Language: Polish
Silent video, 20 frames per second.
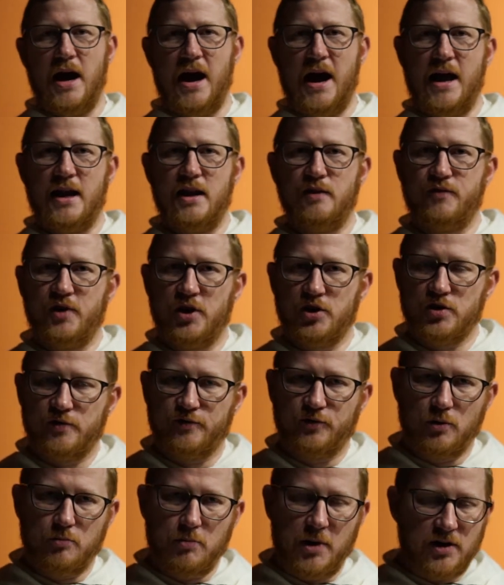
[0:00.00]
Ale wierzę
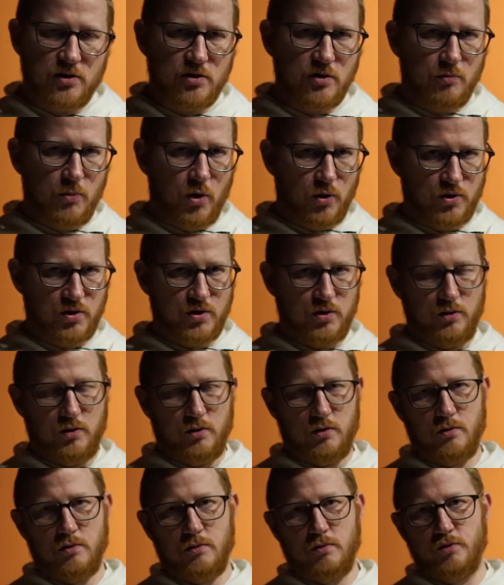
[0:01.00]
w to bardzo
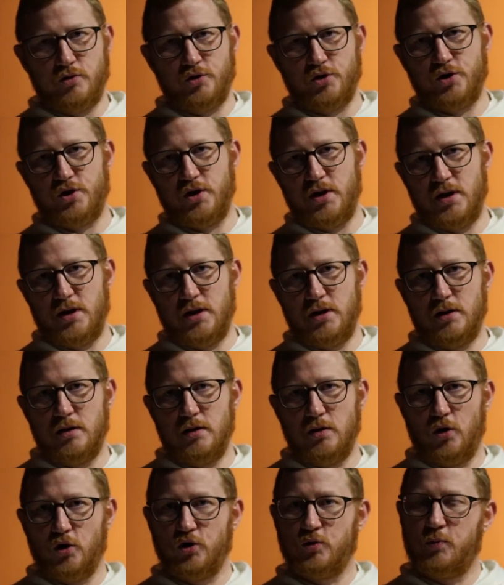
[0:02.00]
mocno, że
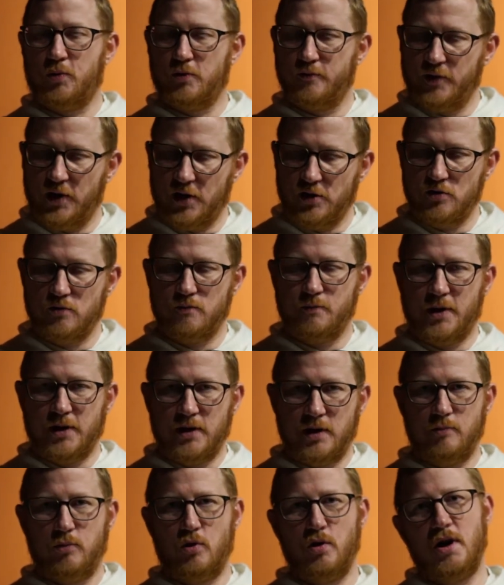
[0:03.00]
odpowiedzią
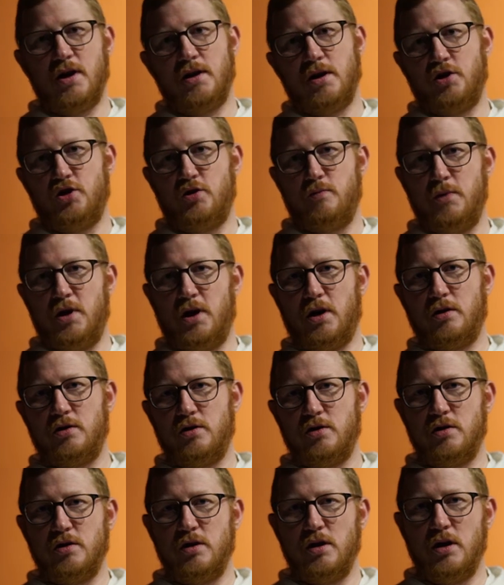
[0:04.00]
Pana Boga na
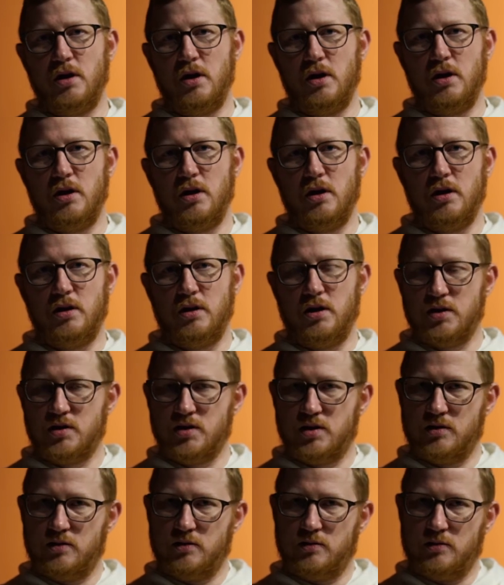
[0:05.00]
śmierć
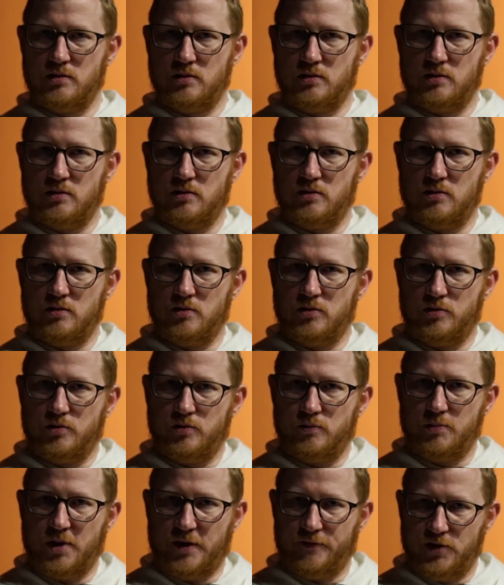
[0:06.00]
jest
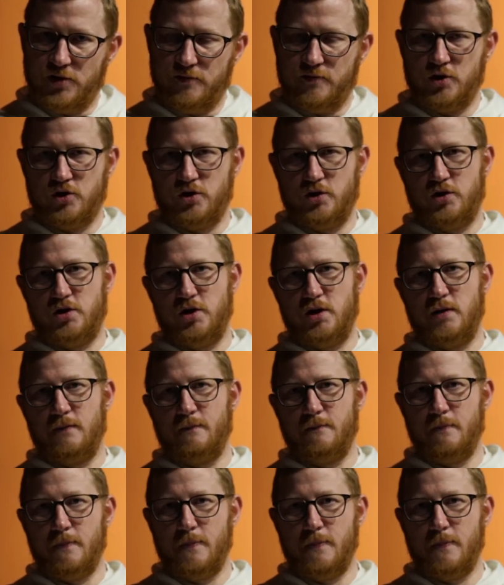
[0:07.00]
prawdziwe życie.